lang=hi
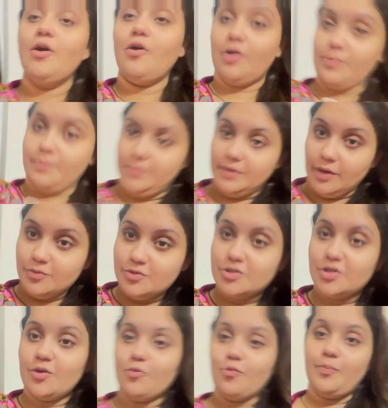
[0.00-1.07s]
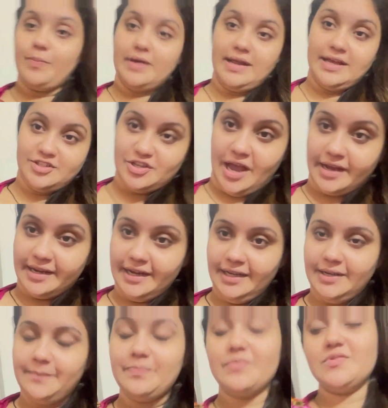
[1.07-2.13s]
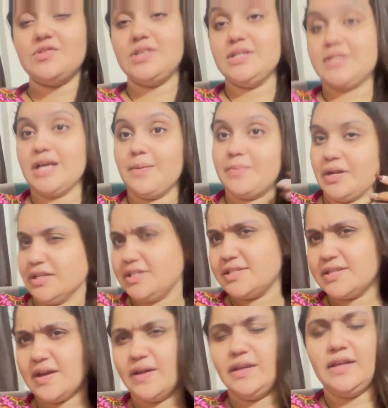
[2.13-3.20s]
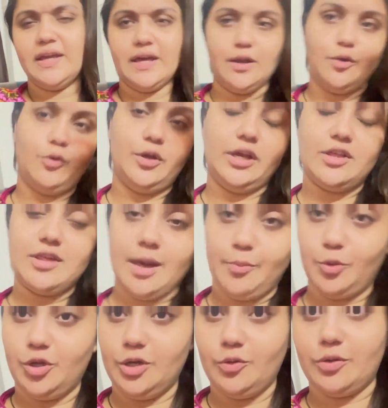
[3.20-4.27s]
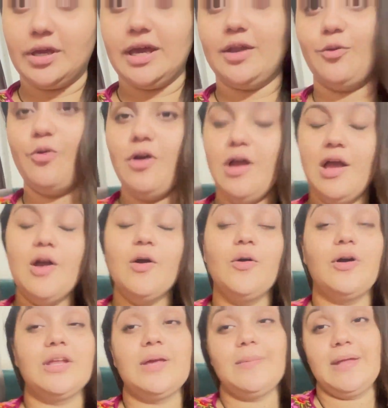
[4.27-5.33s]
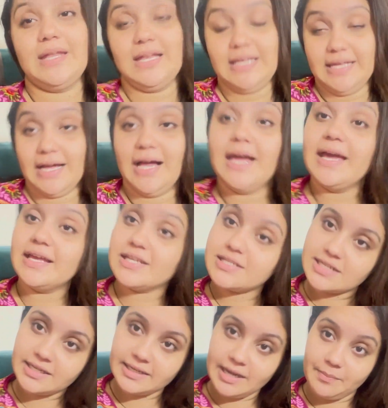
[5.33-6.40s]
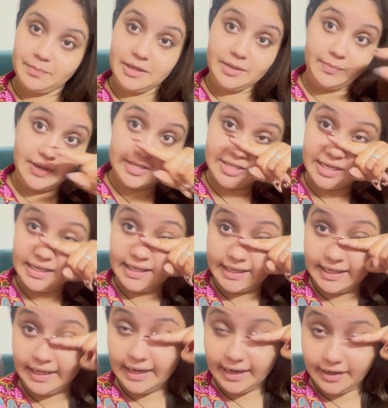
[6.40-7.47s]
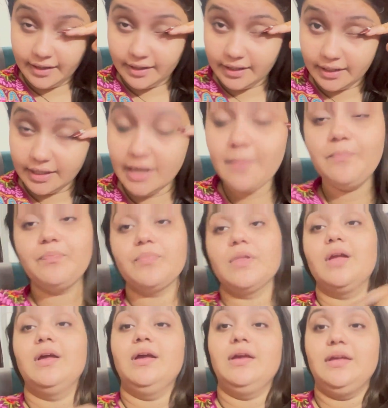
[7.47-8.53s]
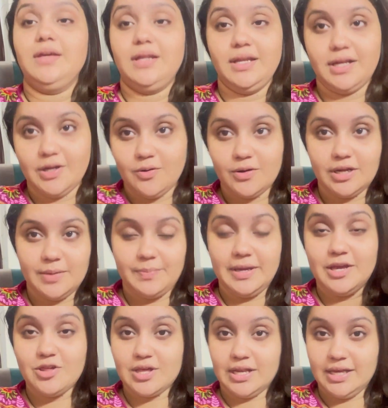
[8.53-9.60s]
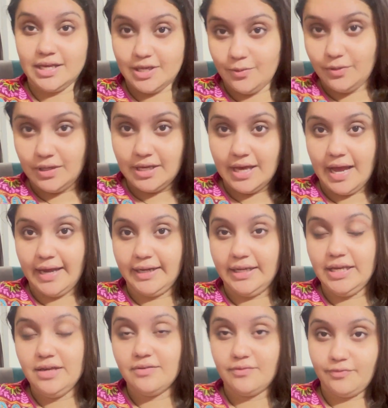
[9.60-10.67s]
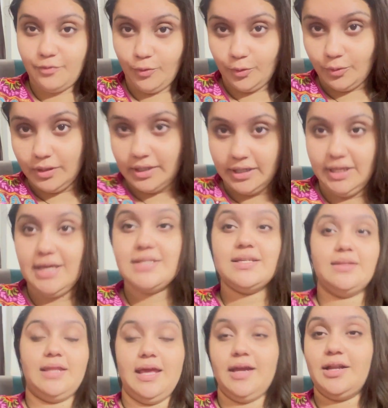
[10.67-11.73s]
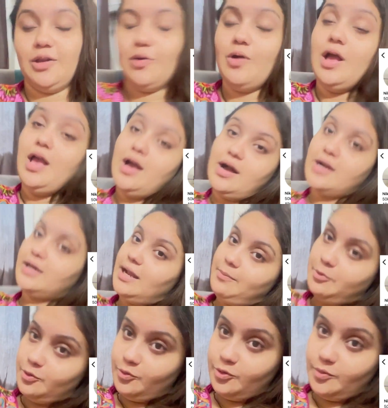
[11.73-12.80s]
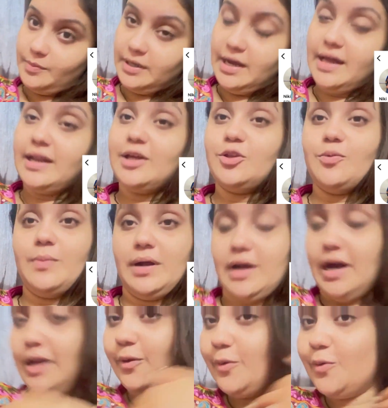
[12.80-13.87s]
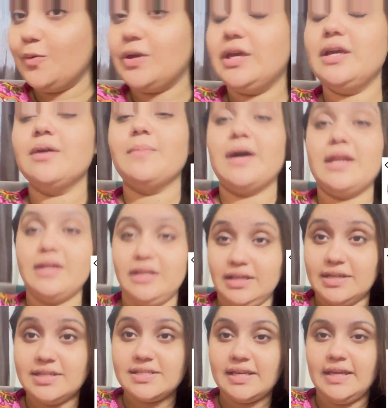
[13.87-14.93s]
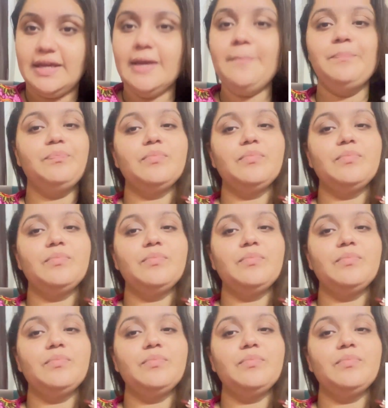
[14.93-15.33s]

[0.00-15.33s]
और ब्लाउज के ऊपर है जैकेट इसे आप राजस्थानी कह लो या जयपुरी लुक कह लो और ये मैंने लिया है इंस्टाग्राम पे एक पेज है निक्की डेडा करके ये लिखा उनका पेज ये लिखी उनकी आईडी फोटो लग रही है इसे देख लो अगर आप लोगों को मंगाना है तो मंगा लो क्योंकि हमारे नियर से ही है